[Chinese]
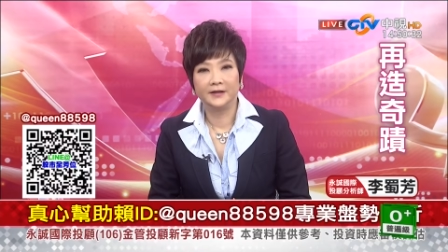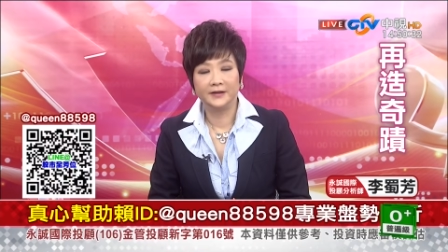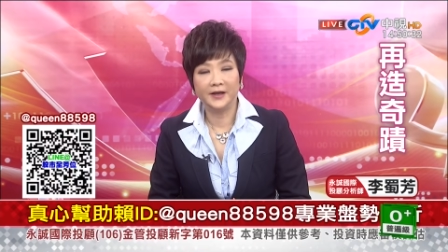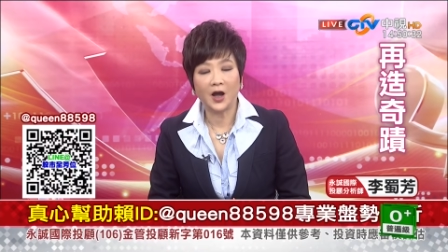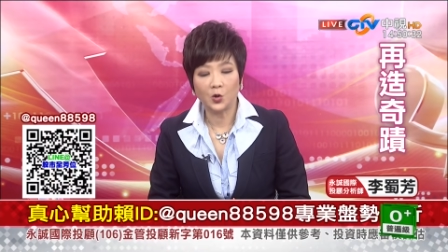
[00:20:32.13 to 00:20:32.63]

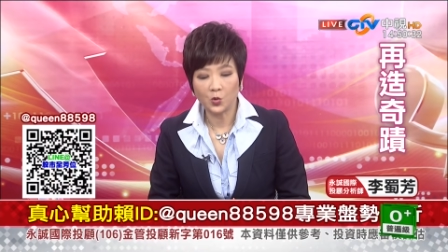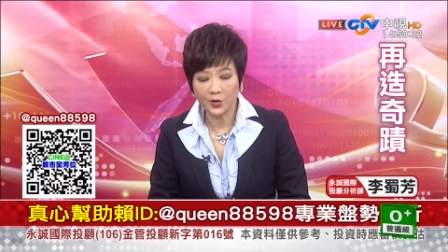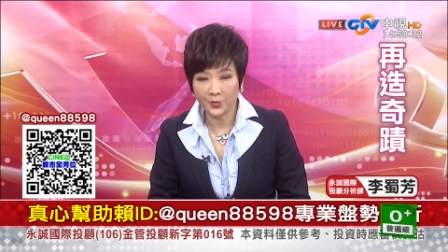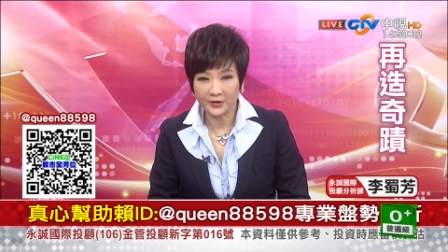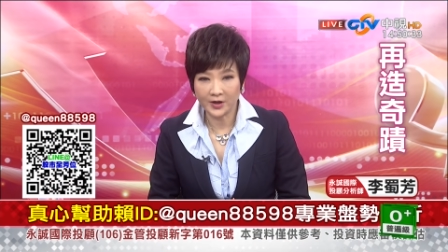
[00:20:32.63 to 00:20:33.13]
你好，
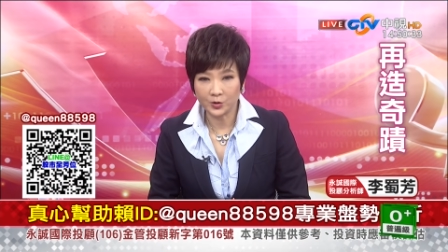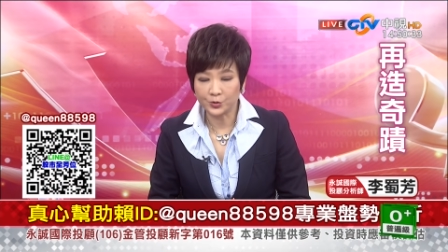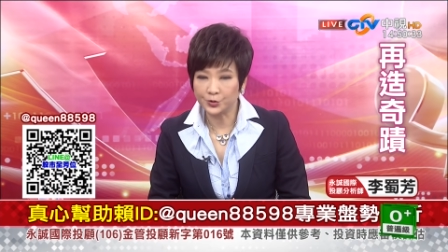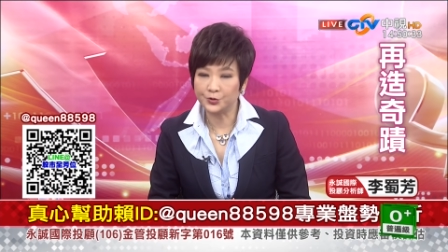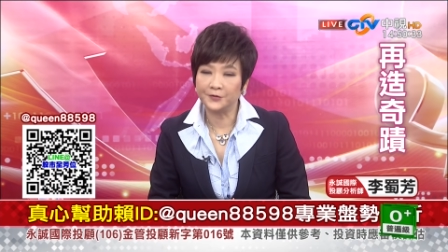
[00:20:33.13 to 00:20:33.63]
欢迎回到股
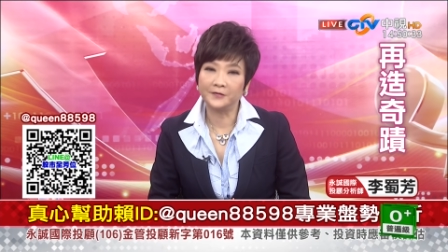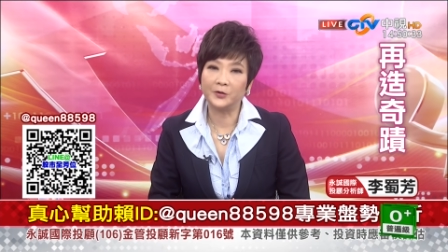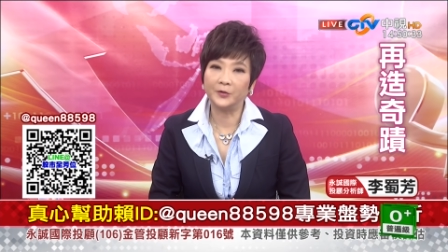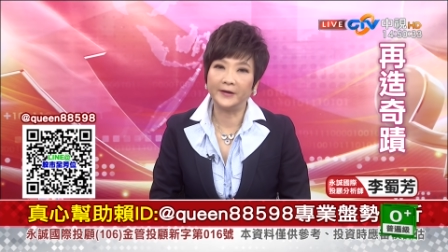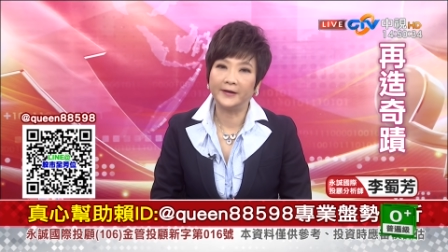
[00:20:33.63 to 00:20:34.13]
市全
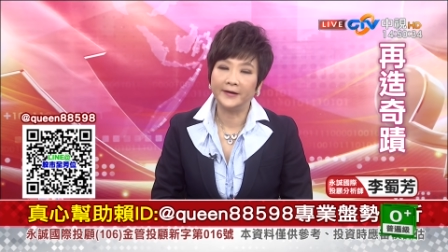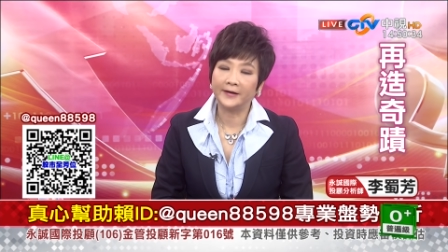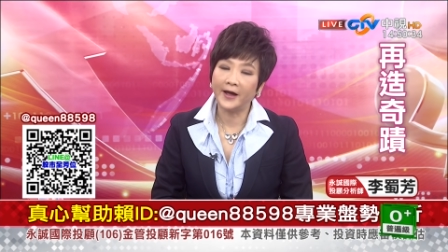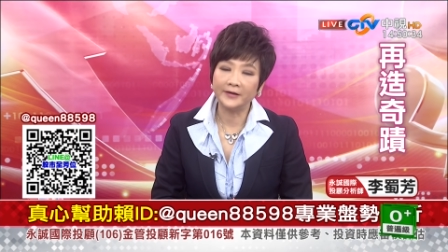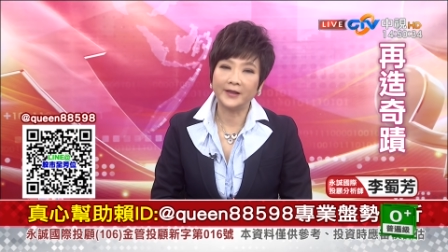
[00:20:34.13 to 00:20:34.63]
方位。
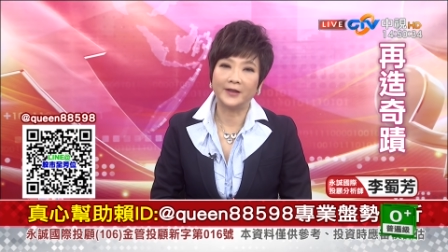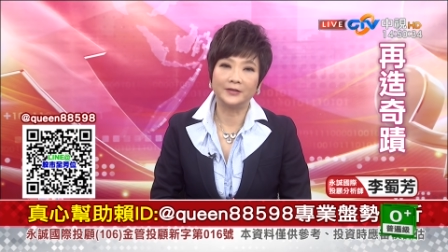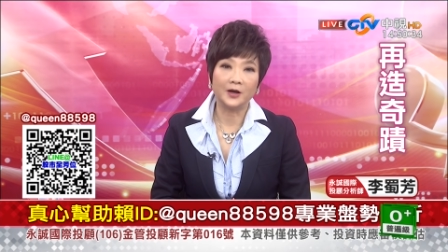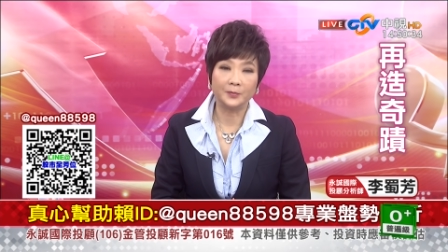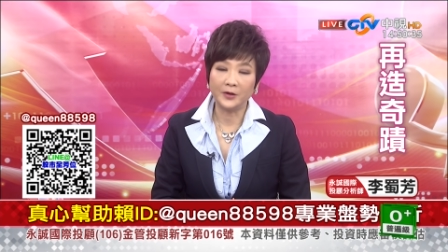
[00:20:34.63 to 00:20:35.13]
刚才谈
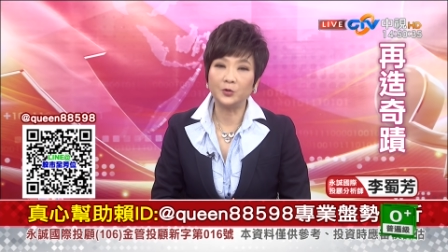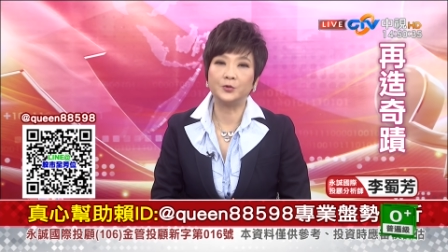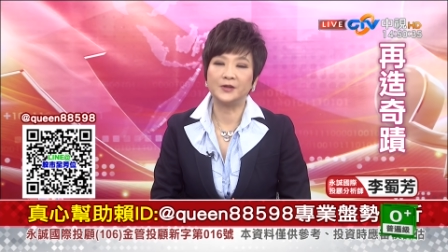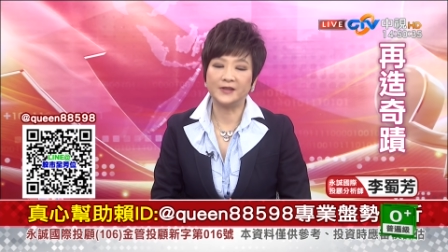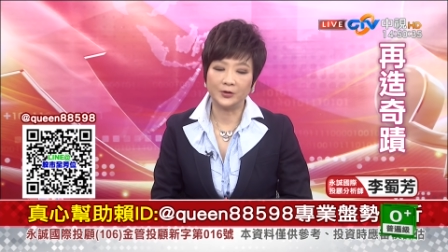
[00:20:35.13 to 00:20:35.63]
到被动
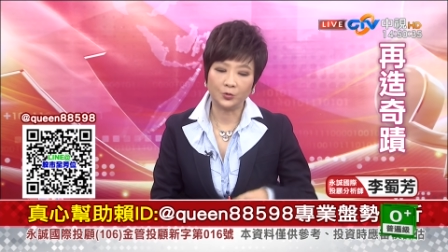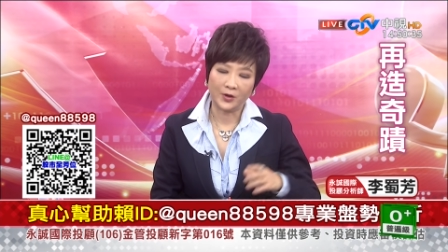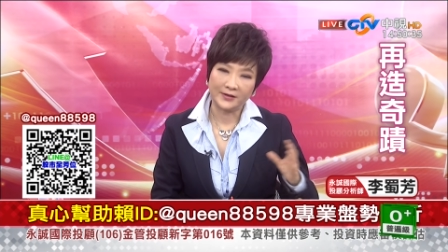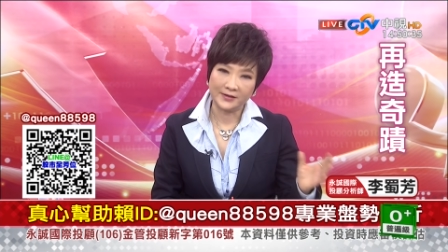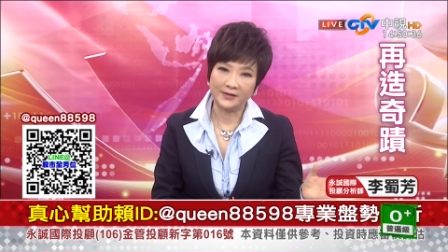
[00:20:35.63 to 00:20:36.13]
元件
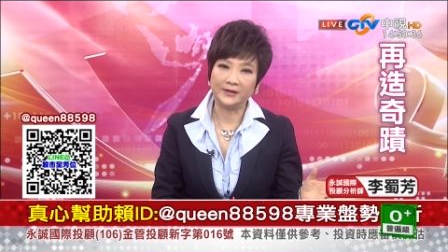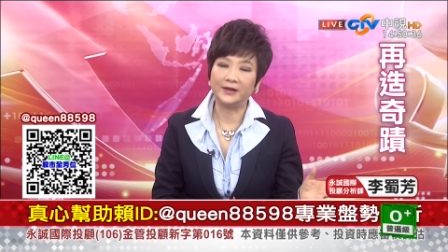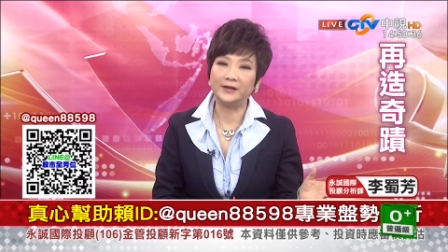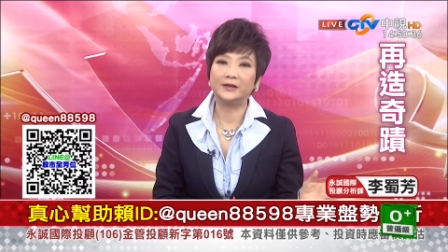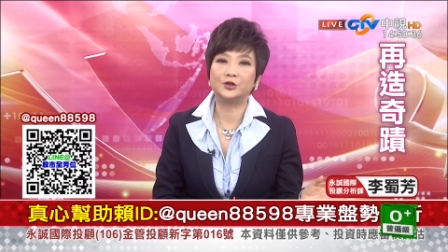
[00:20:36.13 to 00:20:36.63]
短期
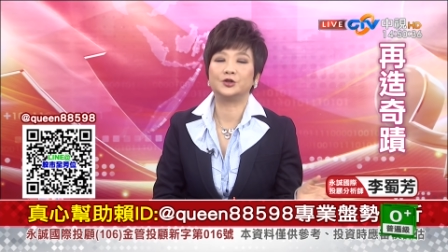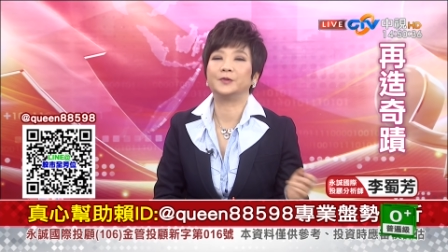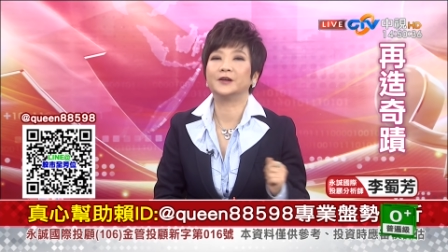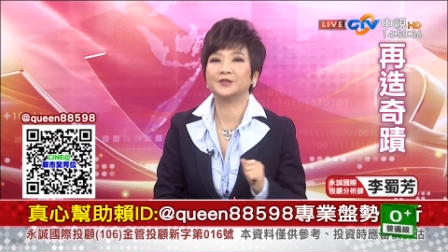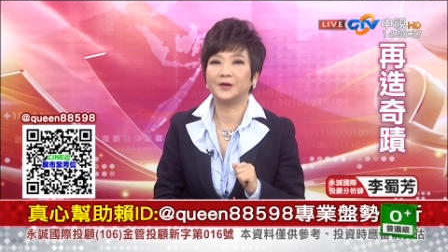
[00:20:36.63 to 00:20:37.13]
的一个指
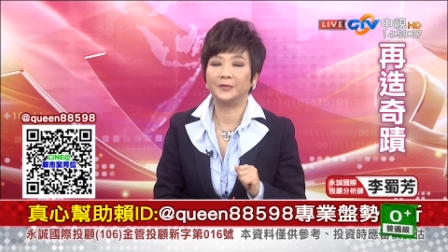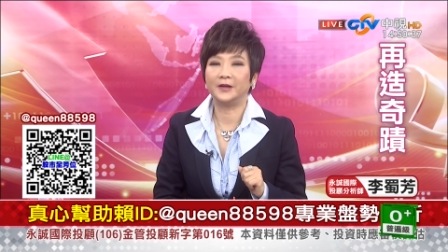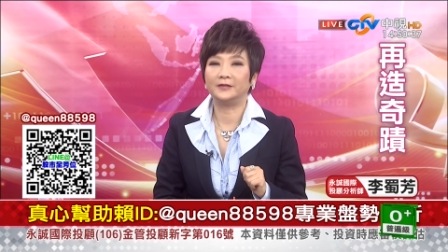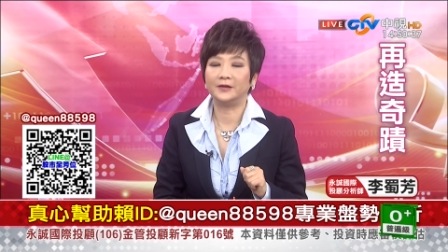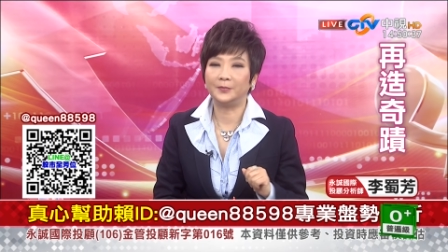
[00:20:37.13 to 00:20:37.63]
标上
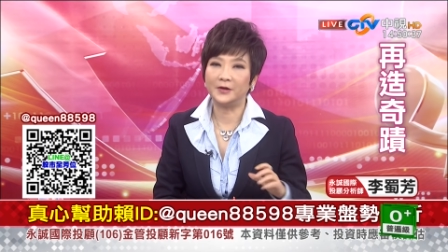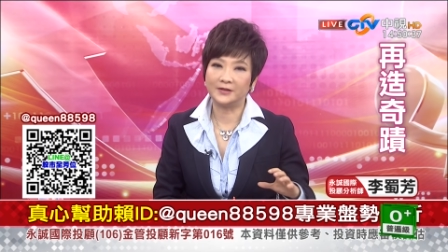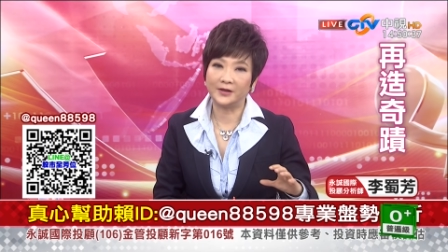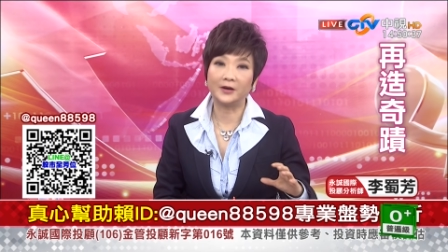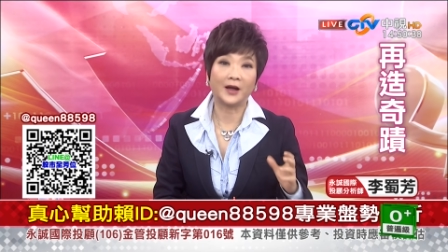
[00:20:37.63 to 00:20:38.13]
面，你变
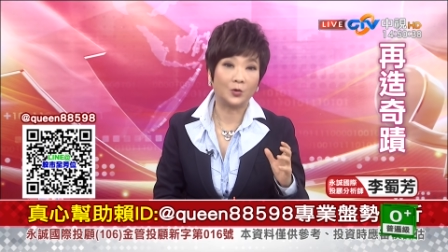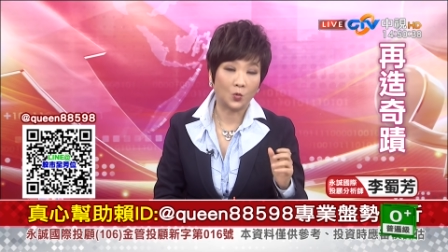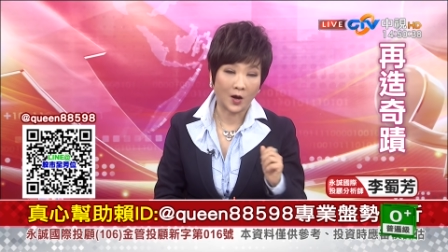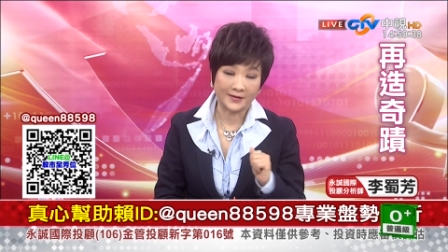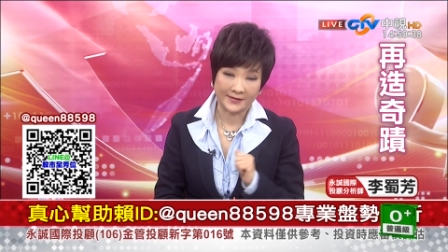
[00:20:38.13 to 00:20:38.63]
成要看
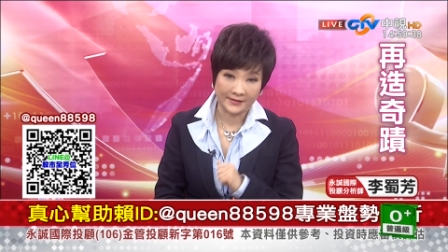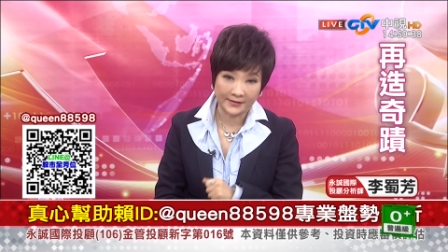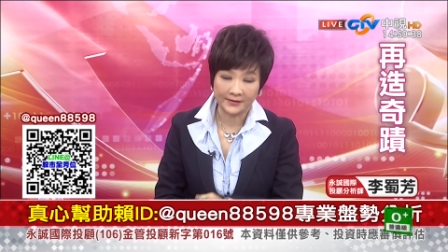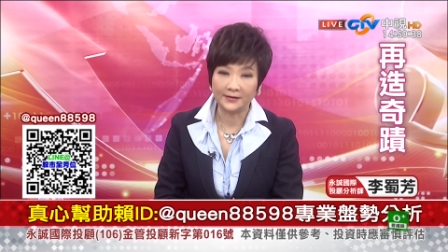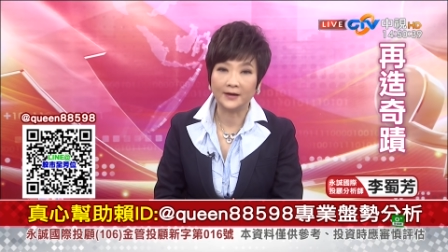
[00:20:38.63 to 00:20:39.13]
华新
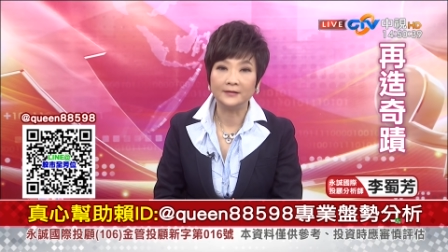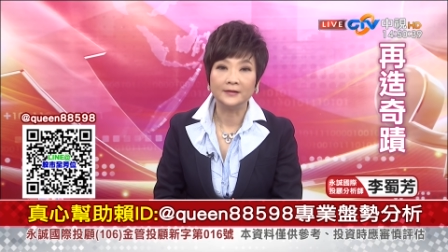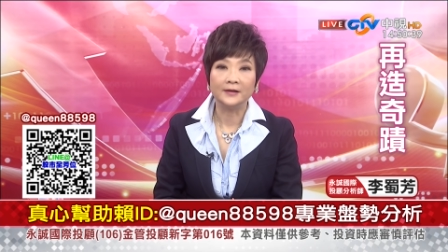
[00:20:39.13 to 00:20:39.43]
科了。